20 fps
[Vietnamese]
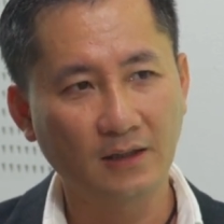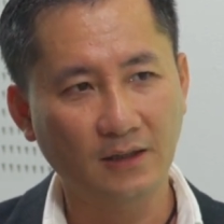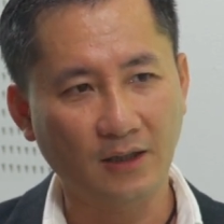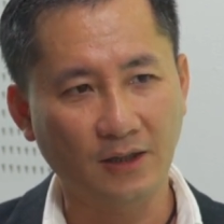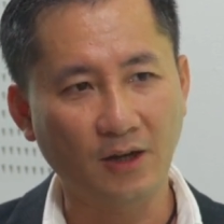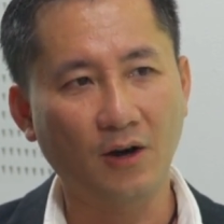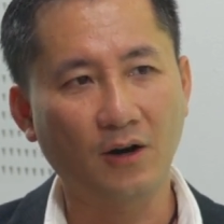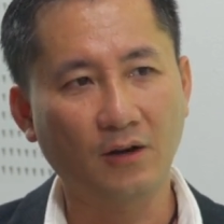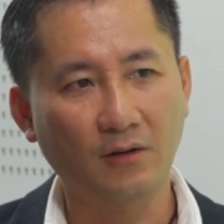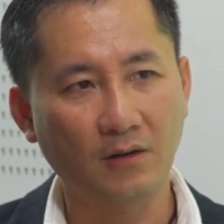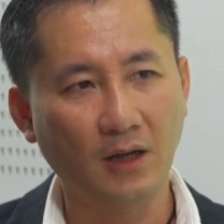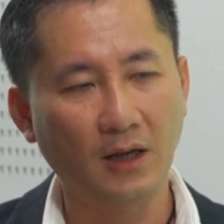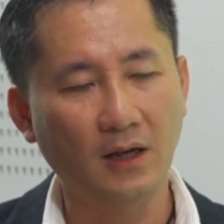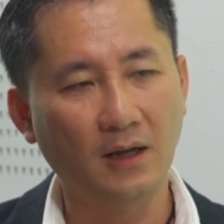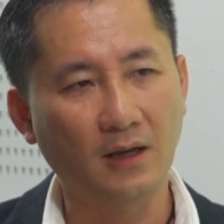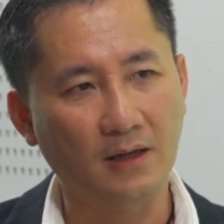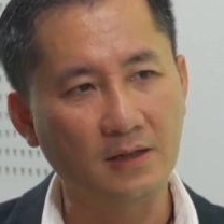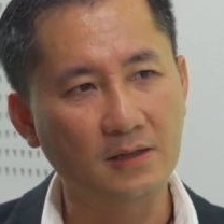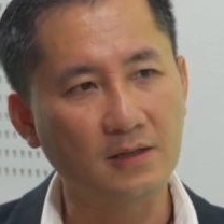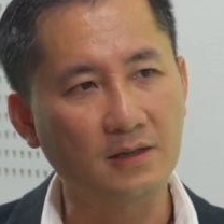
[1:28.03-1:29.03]
Thì đó có lẽ
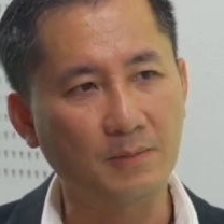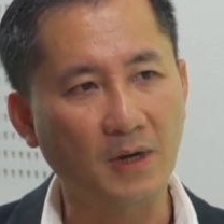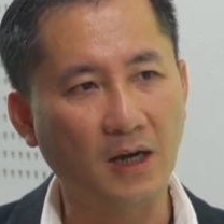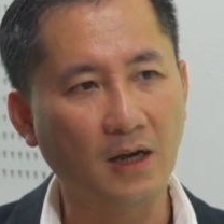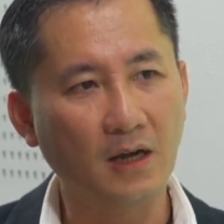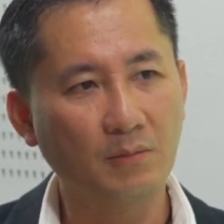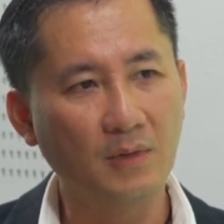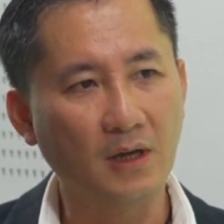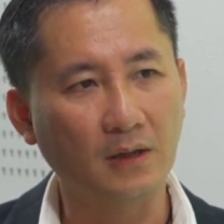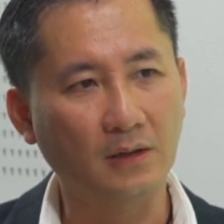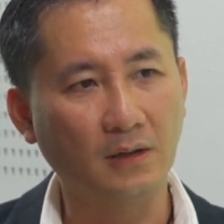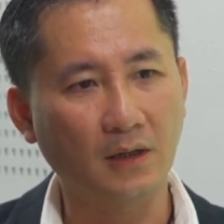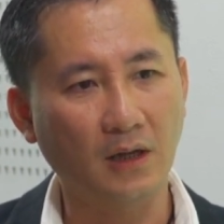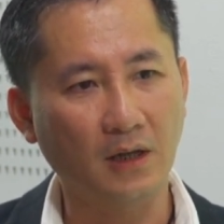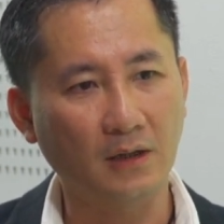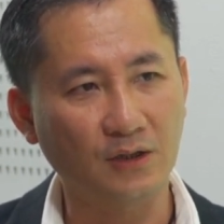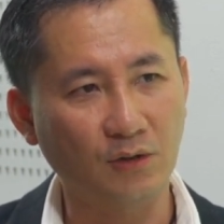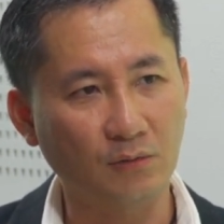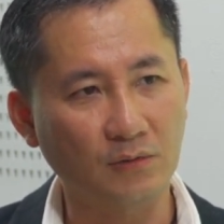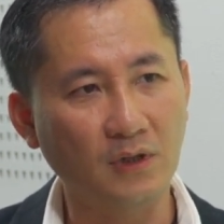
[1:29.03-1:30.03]
là cái sự mà khác biệt
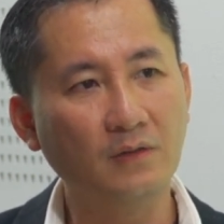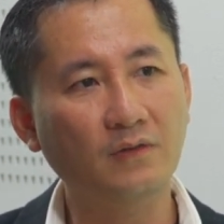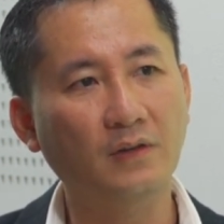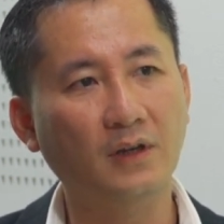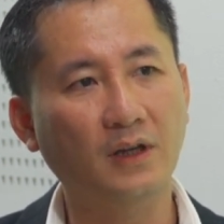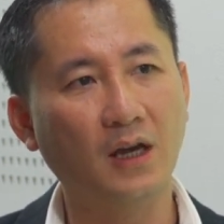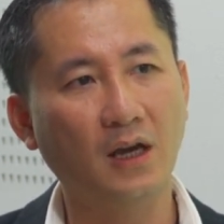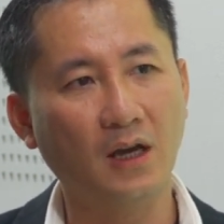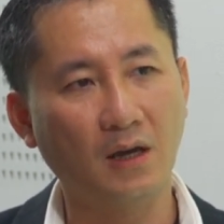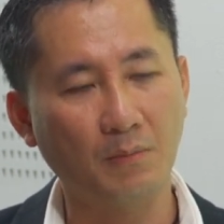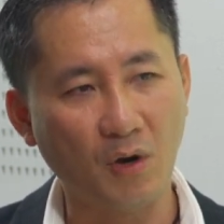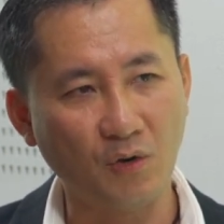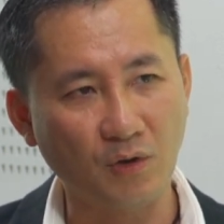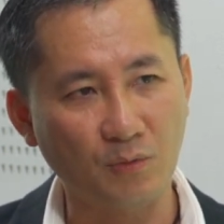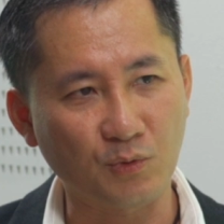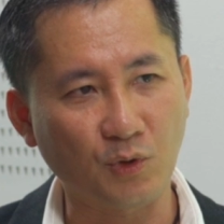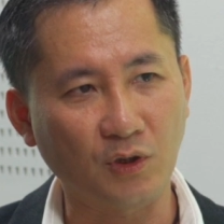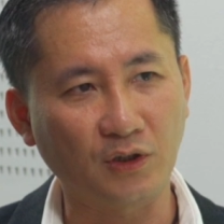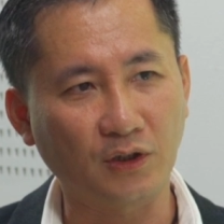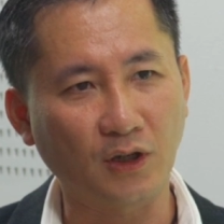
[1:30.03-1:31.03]
là nhiều nhất với cả bảo
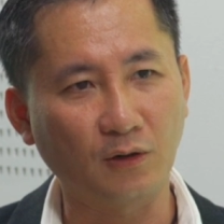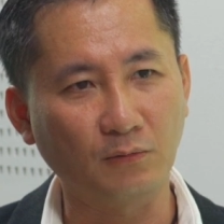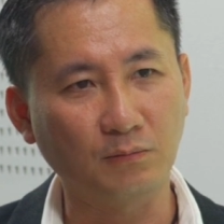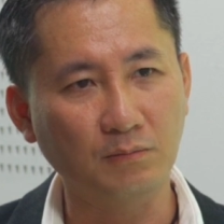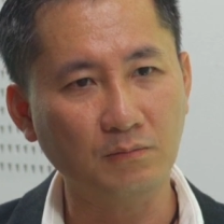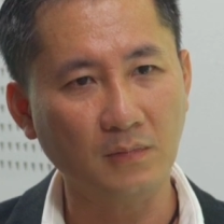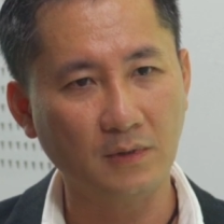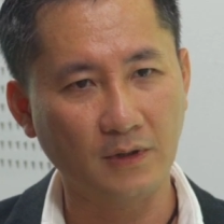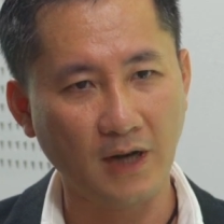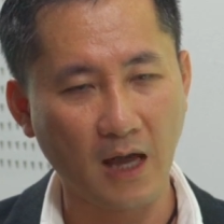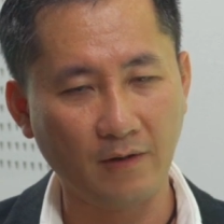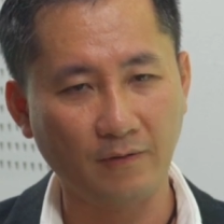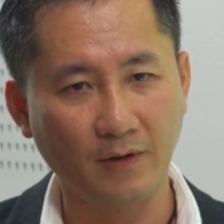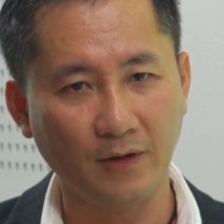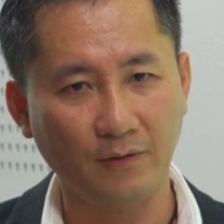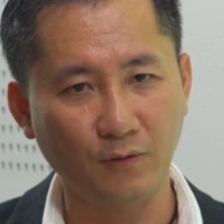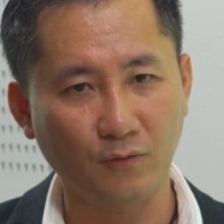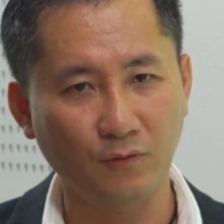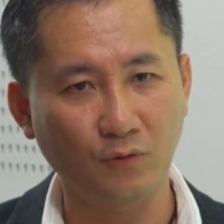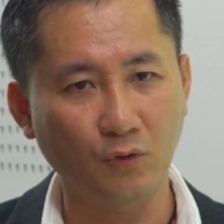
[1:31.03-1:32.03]
hiểm truyền thống đang
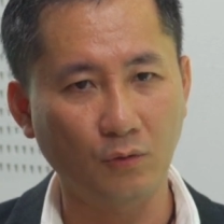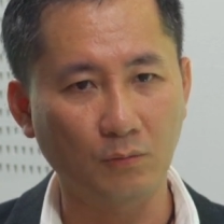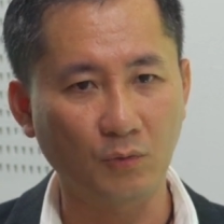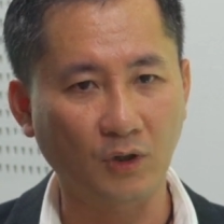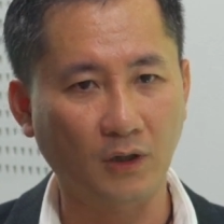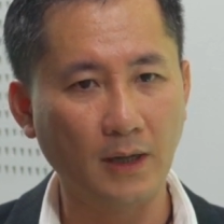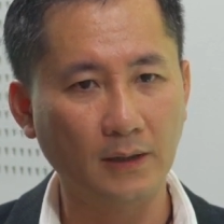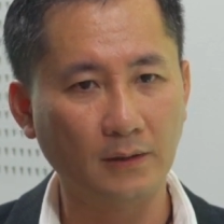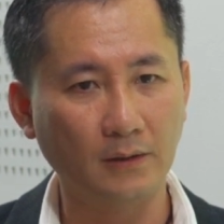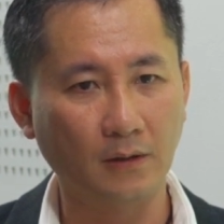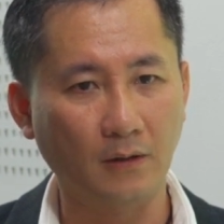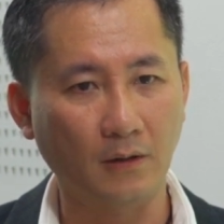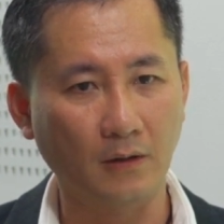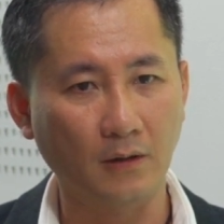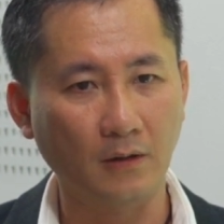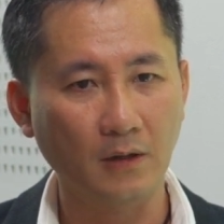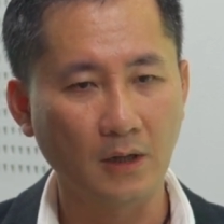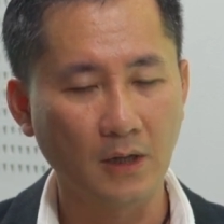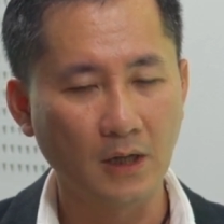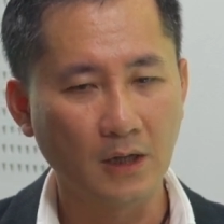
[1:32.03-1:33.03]
phải phục vụ một cách
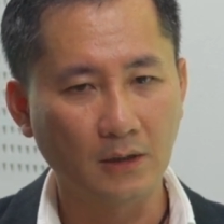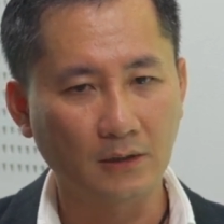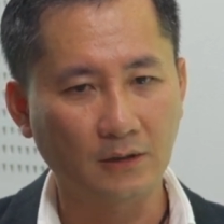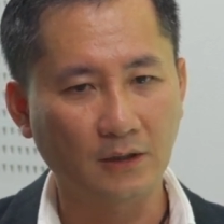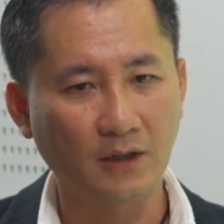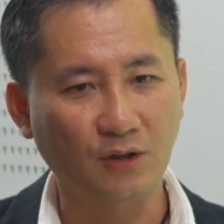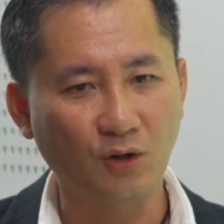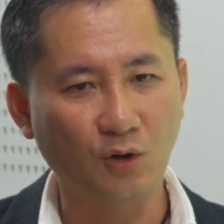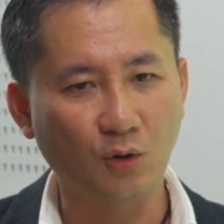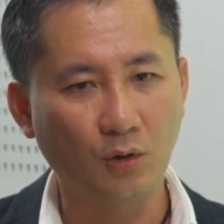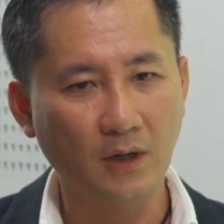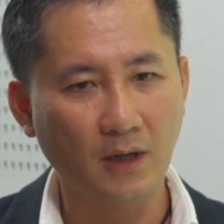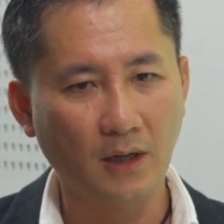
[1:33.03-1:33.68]
nó tương đối